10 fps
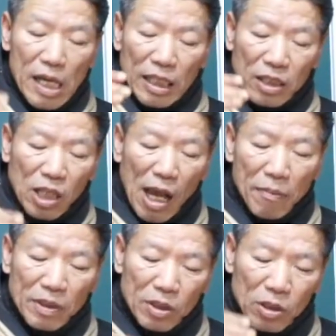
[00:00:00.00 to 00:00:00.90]
사,
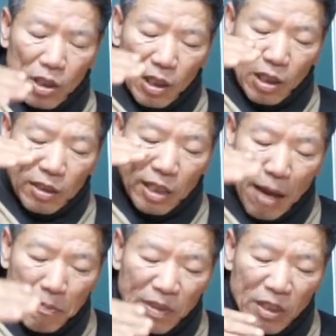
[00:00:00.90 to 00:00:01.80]

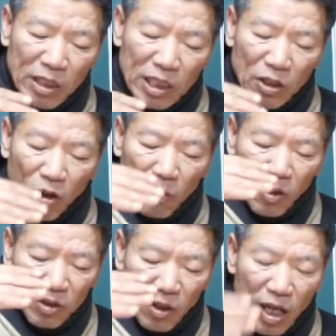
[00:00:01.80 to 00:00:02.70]
삼 년이
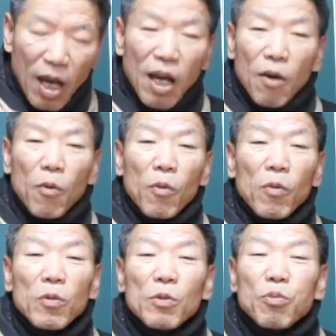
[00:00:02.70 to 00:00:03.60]
넘어서야
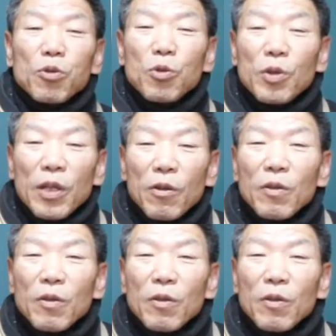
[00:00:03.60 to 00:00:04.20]
이게 무슨 소리예요?